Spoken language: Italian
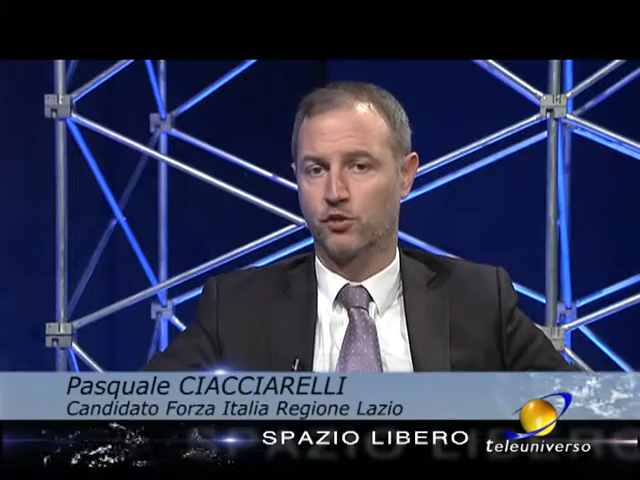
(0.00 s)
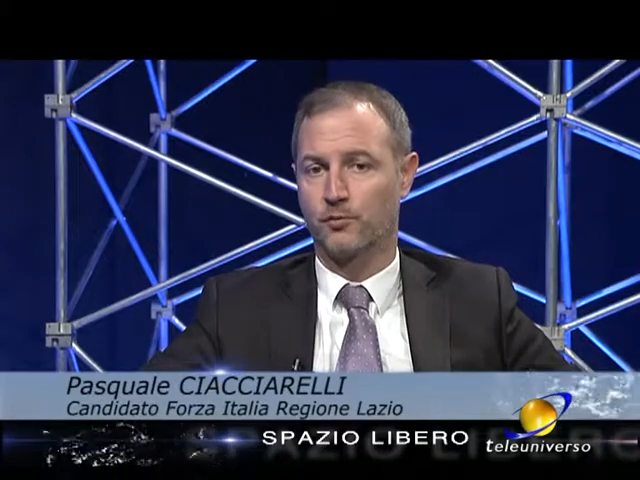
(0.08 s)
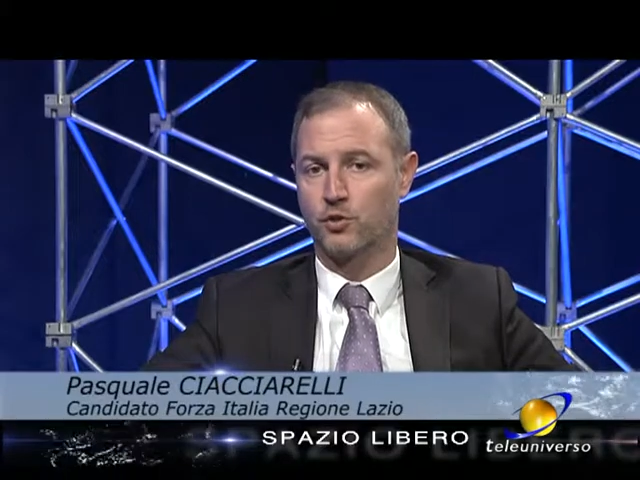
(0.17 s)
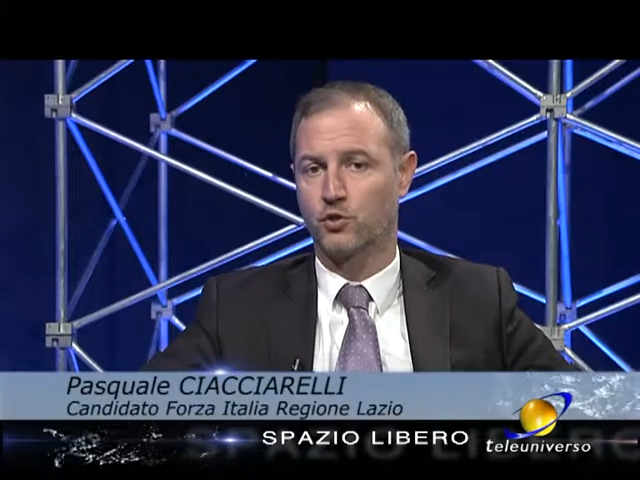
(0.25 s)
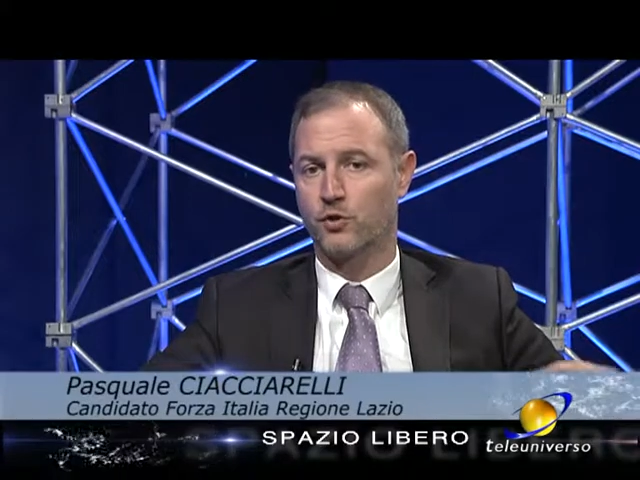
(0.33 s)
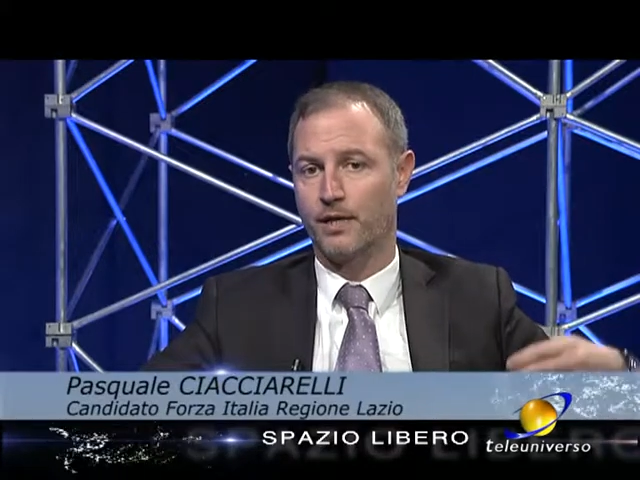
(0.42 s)

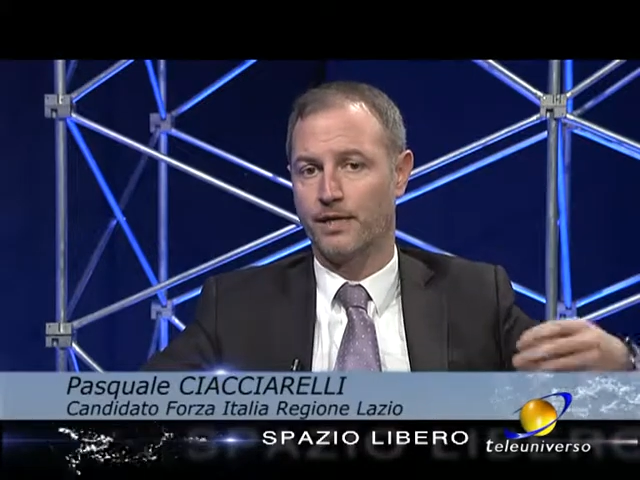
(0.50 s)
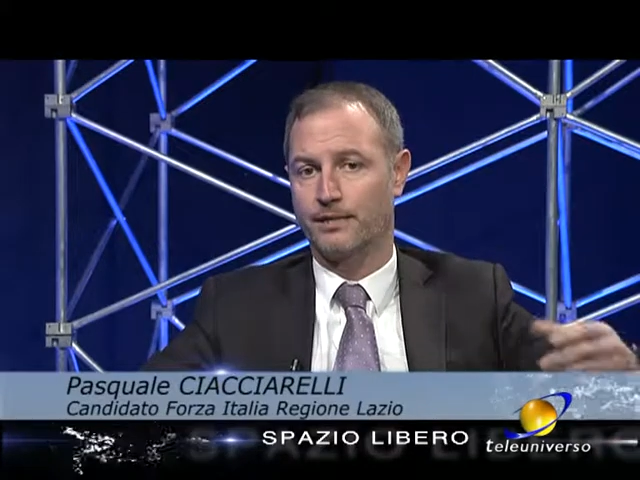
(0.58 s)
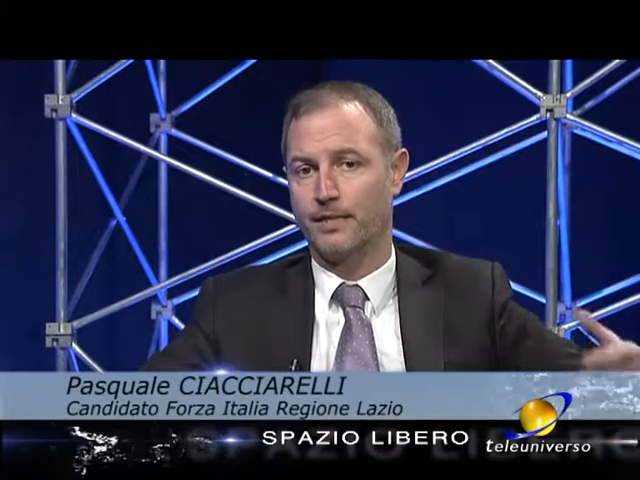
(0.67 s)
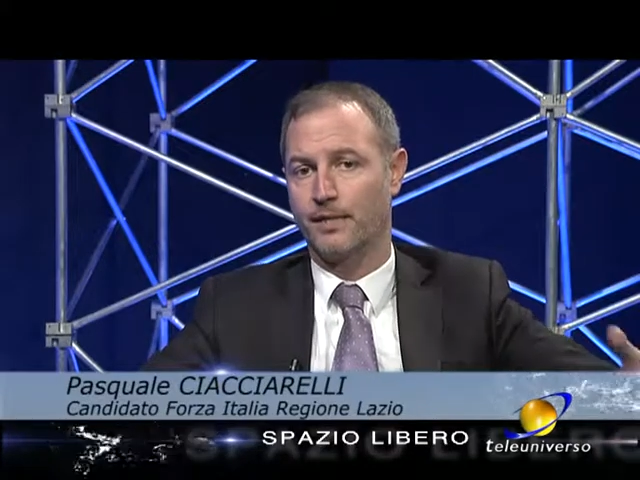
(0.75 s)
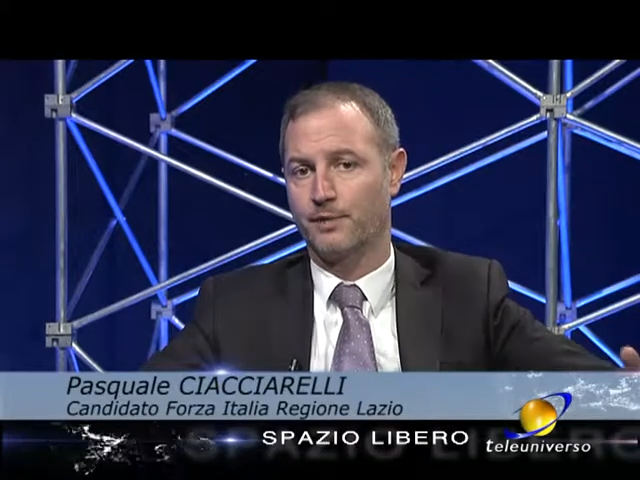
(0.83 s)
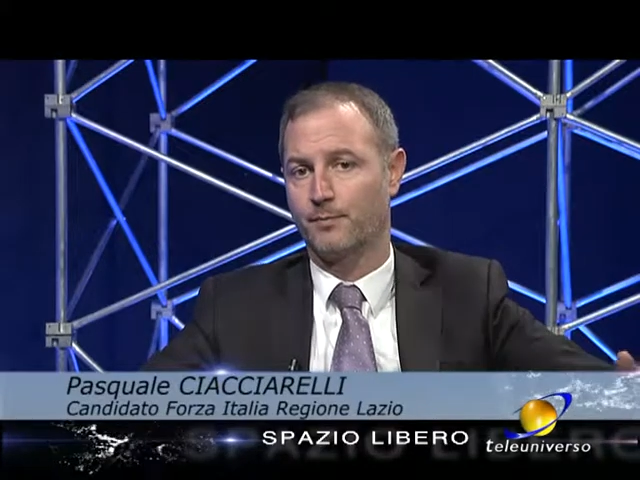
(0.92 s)
persone che
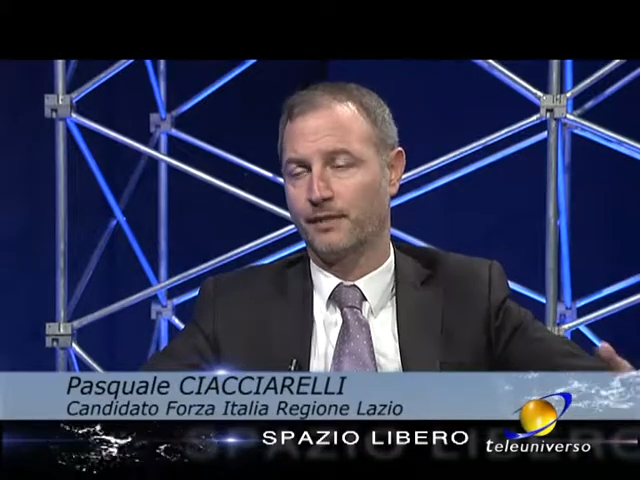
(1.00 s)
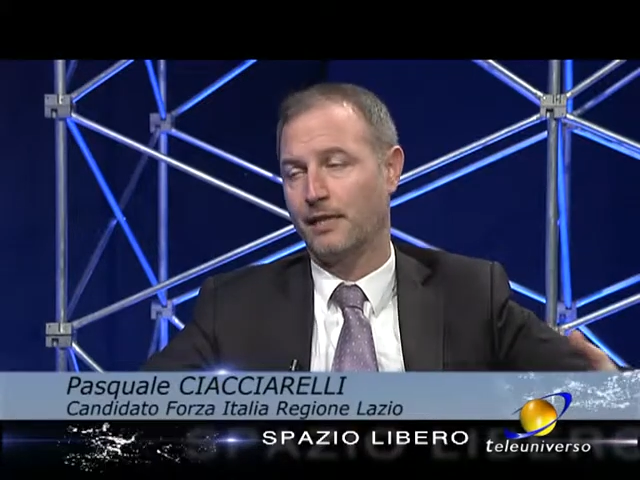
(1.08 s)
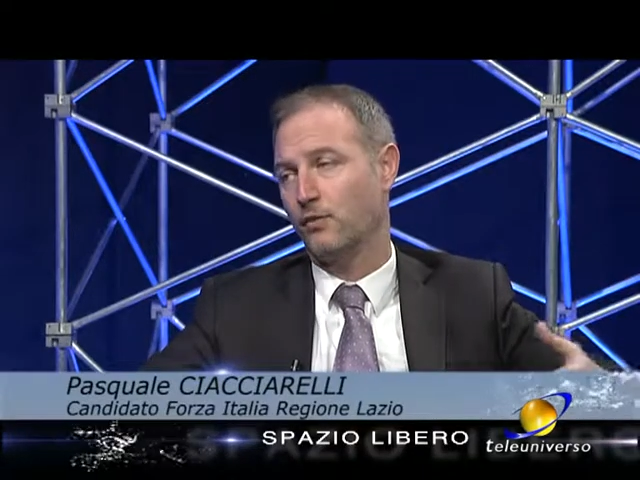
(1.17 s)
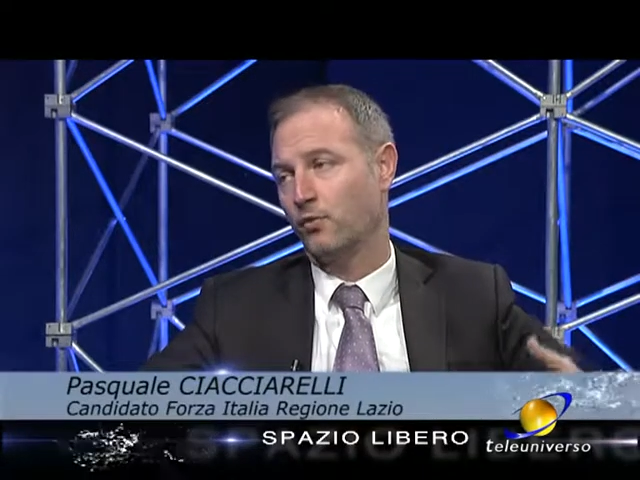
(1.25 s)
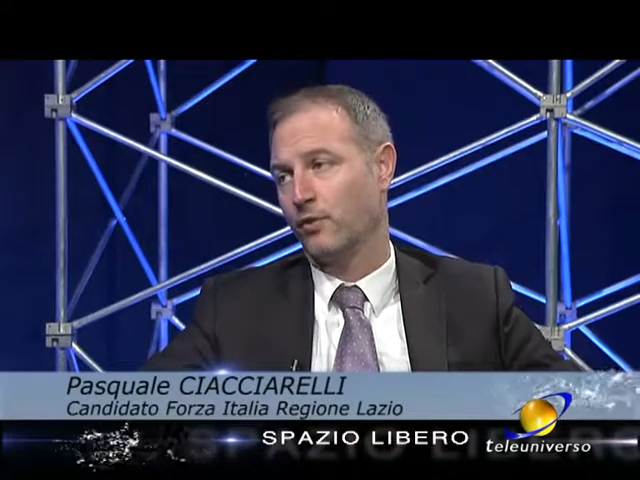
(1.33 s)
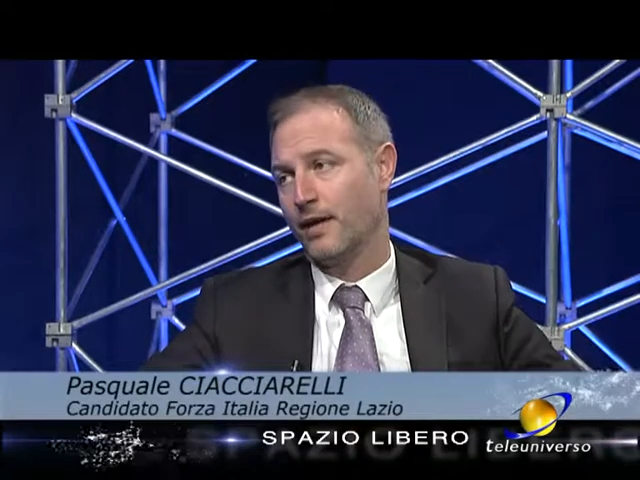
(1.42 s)
stanno
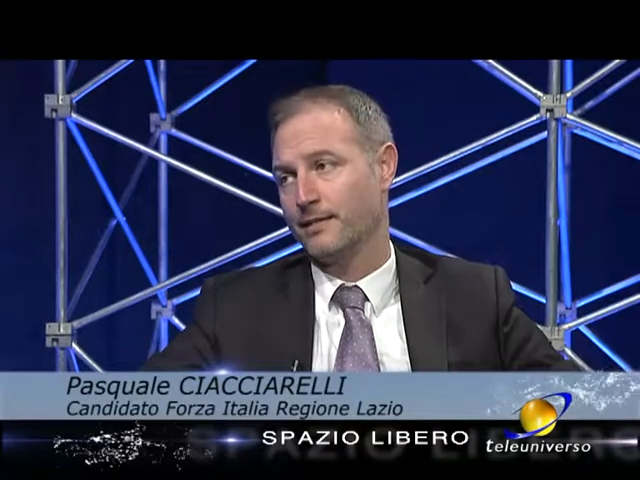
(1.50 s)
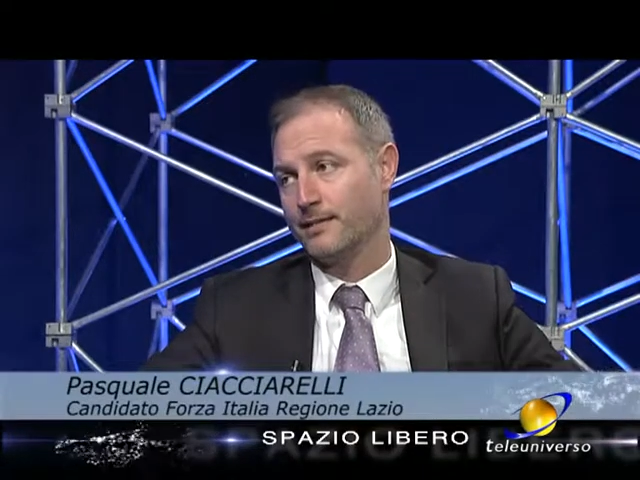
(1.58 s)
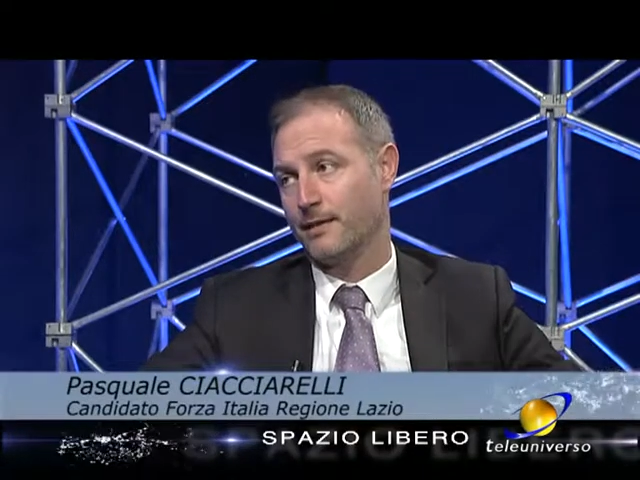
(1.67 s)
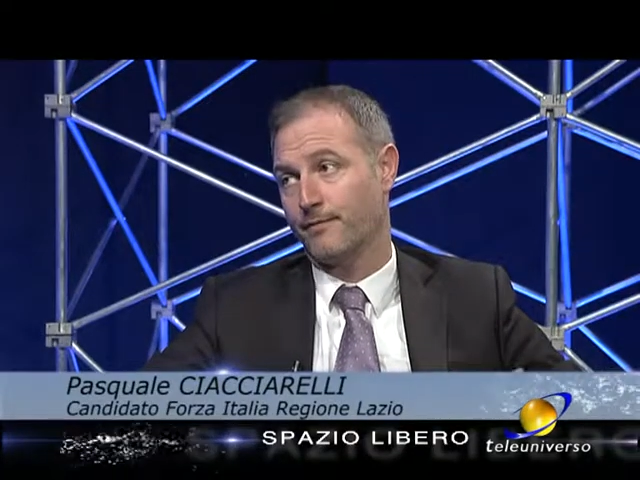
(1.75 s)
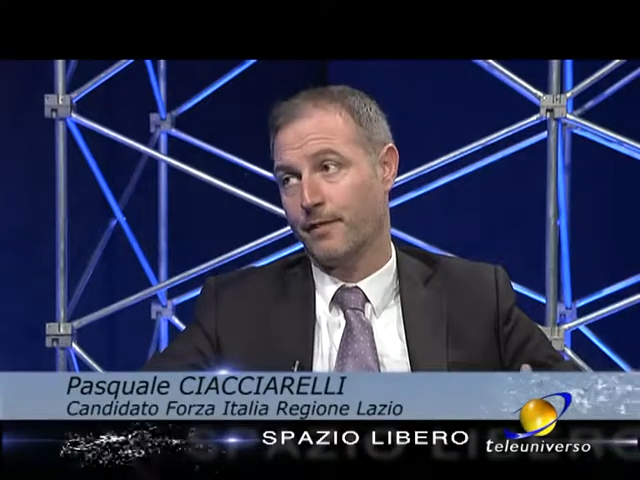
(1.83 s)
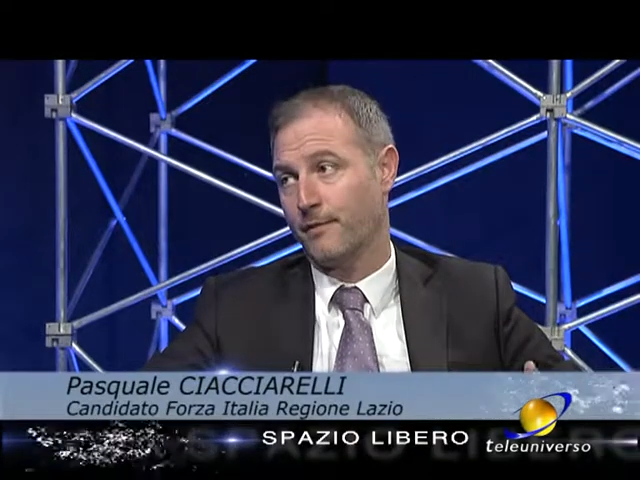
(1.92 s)
aspettando con
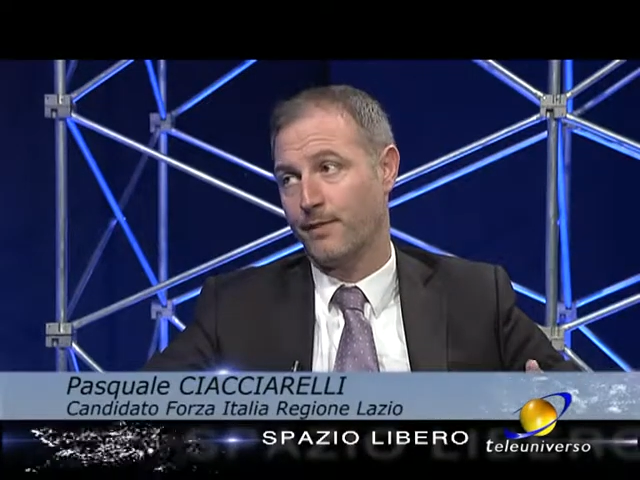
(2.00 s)
ansia a fine